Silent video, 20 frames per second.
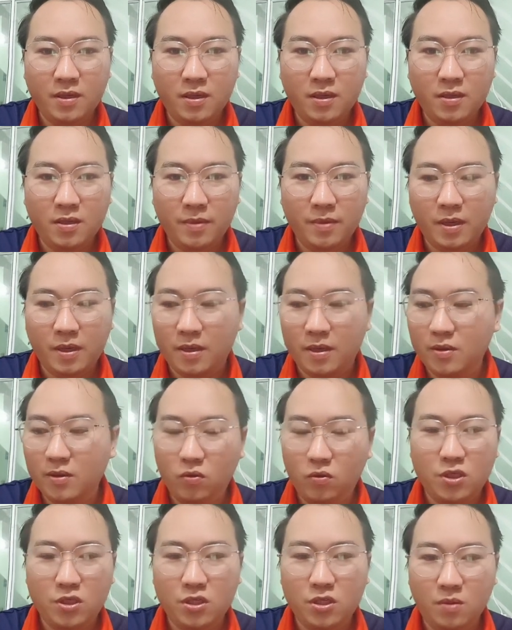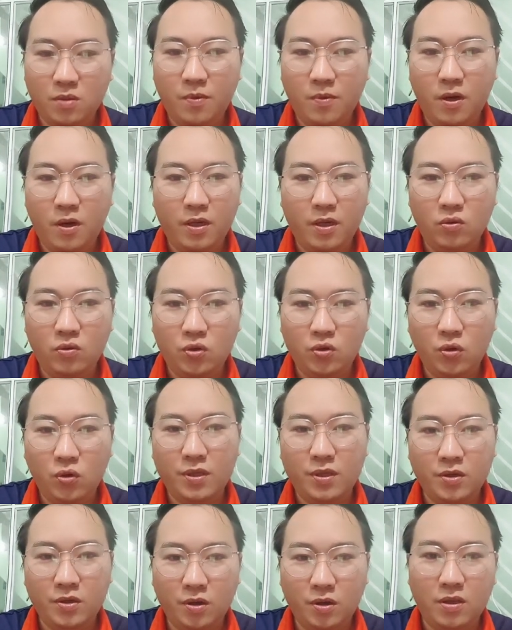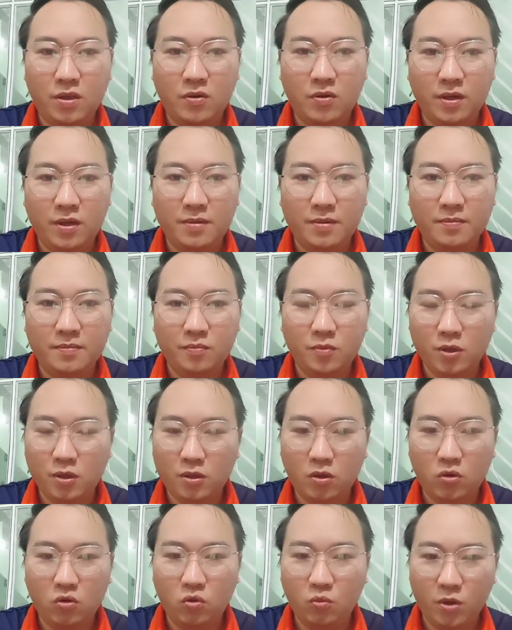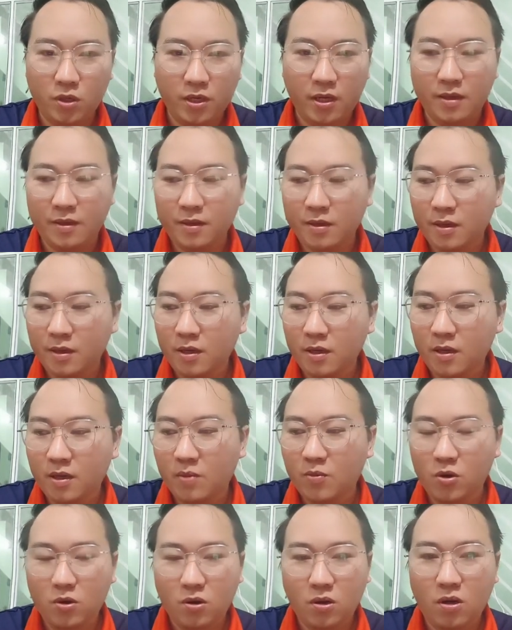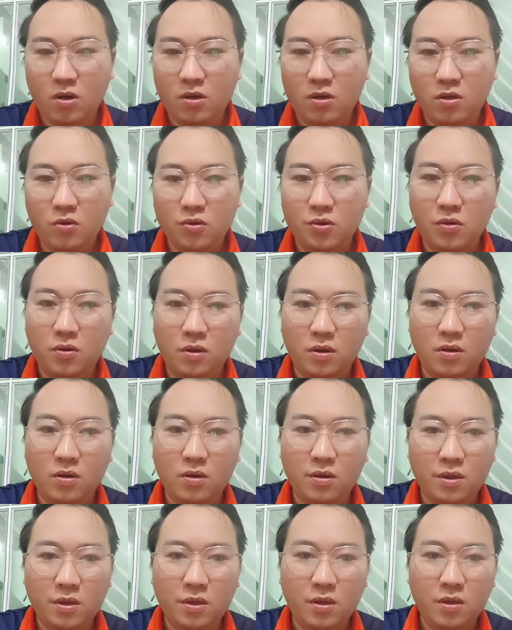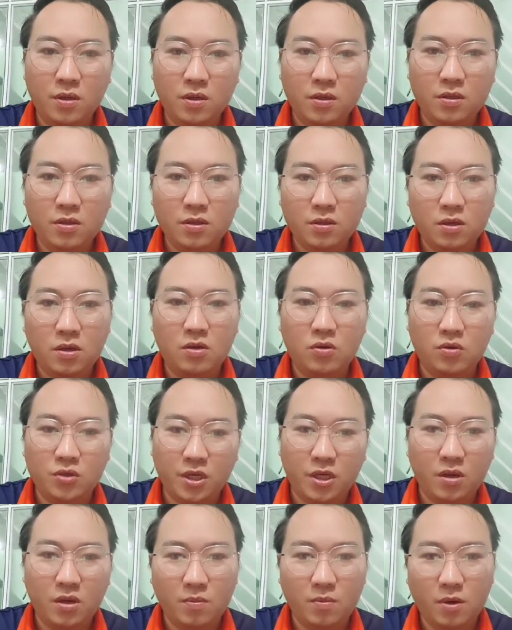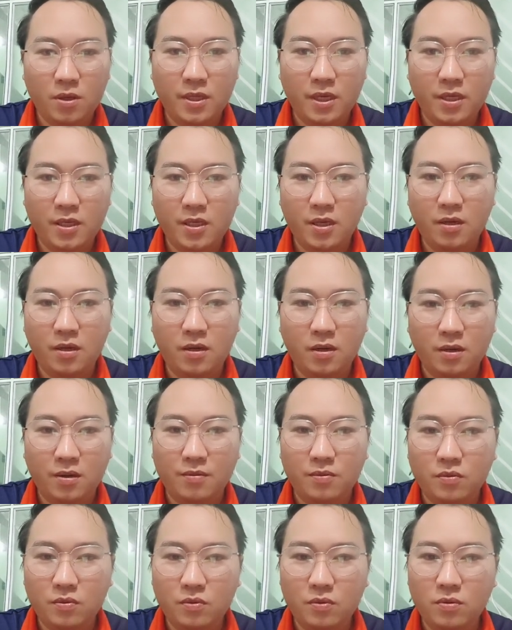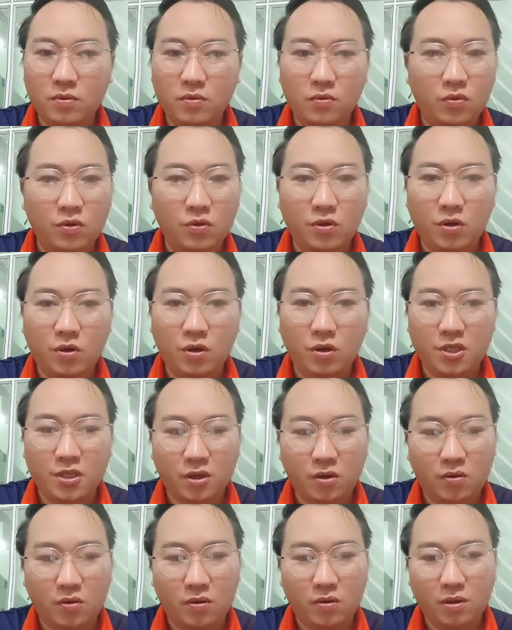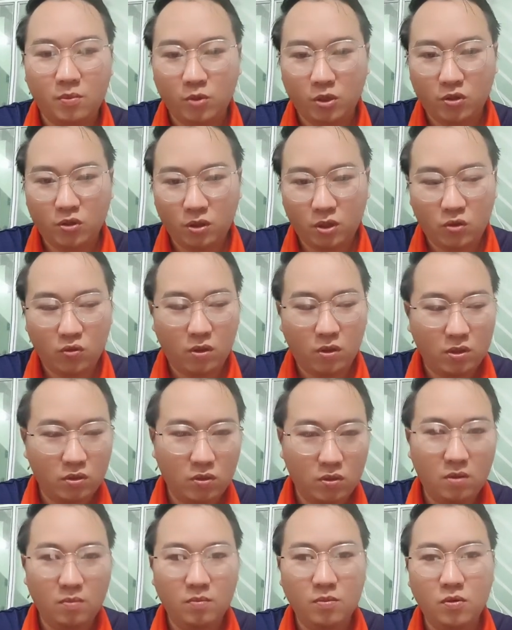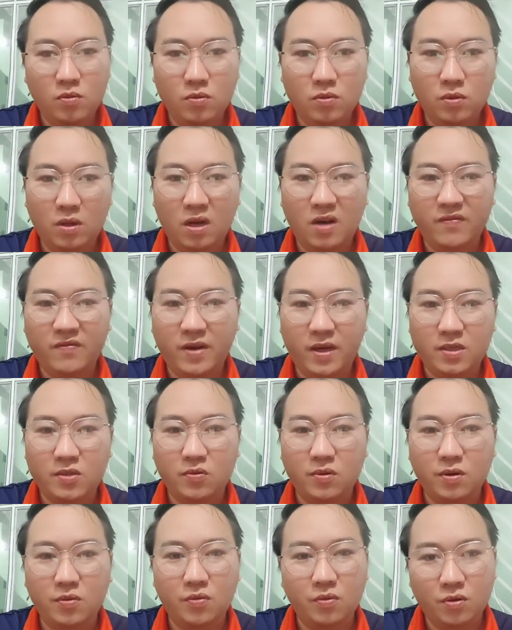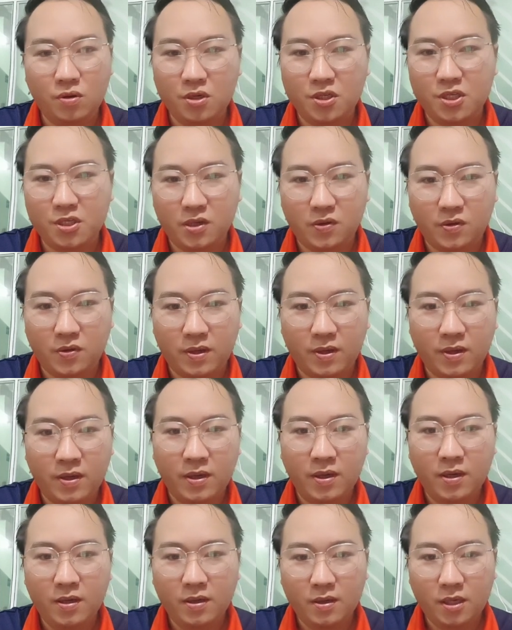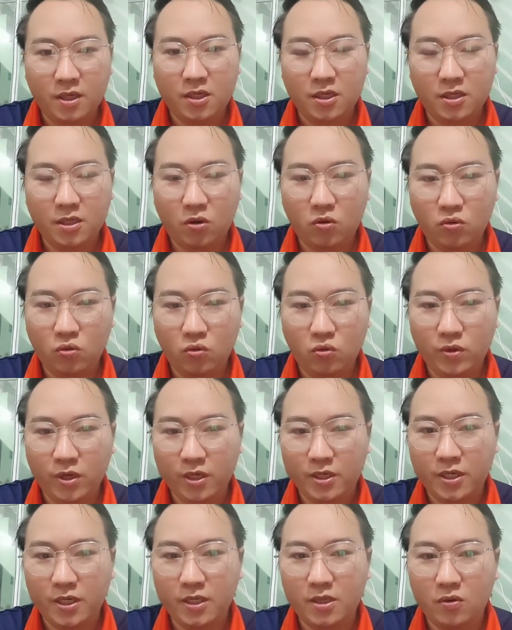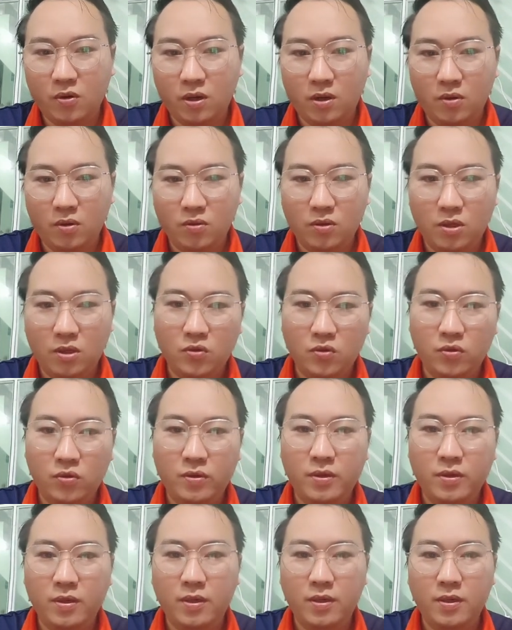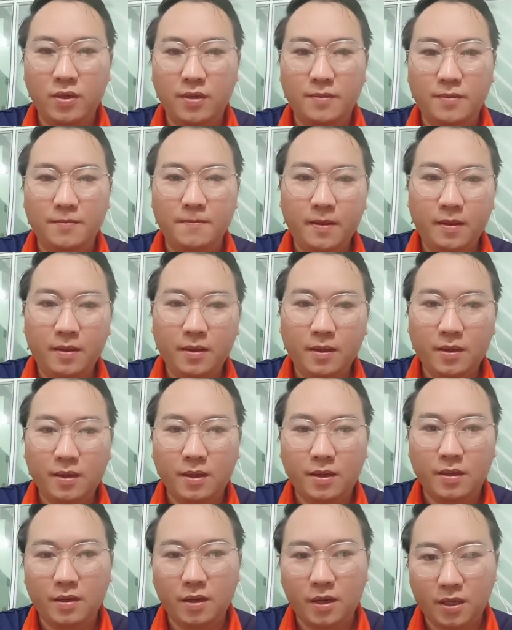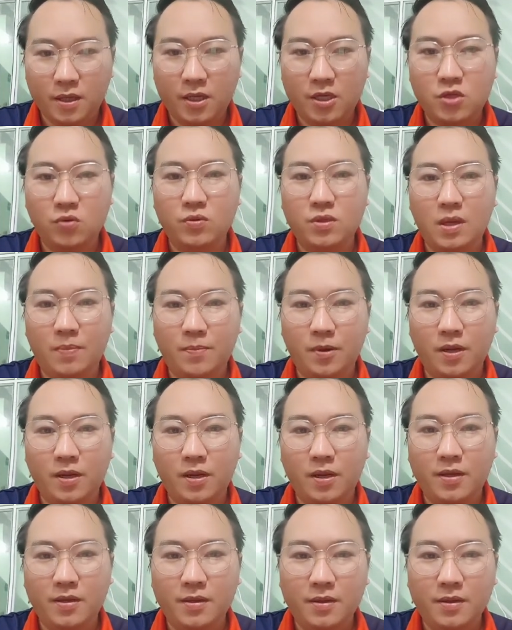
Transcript: mà của chỉ tàu bỏ ít tụ chua thì khó tàu này ngon làm tàu tụ bọn này là một khó tàu ờ, khó tàu chế khó mót đấy chờ là cuộc khó chỉ tàu một chuồn rúa chua mông chua phá rồi là cuộc khó chỉ tàu này ta xin đau tụ này chế thầu là hậu giờ chua nó là là hai tiền rong chắp lại đi